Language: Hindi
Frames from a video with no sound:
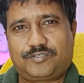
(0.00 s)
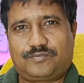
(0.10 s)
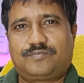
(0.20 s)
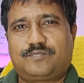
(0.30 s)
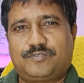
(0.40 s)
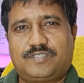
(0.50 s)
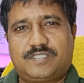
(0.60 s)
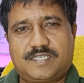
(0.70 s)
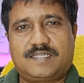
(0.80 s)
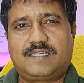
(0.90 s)
शोर मुझे
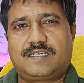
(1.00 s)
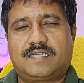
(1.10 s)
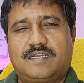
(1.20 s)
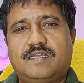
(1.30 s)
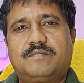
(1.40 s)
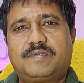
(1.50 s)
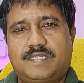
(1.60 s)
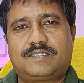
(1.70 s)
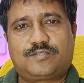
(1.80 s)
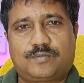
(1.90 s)
ज़्यादा लगा
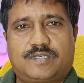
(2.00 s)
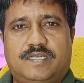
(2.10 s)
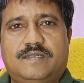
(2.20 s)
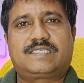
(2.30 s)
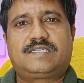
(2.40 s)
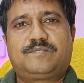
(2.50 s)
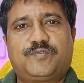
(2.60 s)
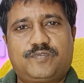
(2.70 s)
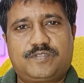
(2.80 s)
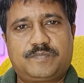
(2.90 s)
दैट्स ओके एक्शन
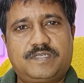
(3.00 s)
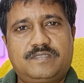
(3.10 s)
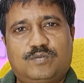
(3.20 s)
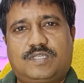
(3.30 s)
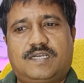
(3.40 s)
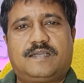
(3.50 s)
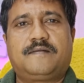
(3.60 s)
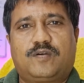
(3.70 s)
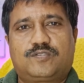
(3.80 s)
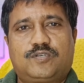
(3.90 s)
मूवीज में होता है
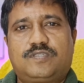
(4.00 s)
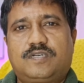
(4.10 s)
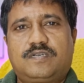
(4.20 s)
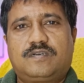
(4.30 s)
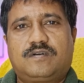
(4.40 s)
और चौथा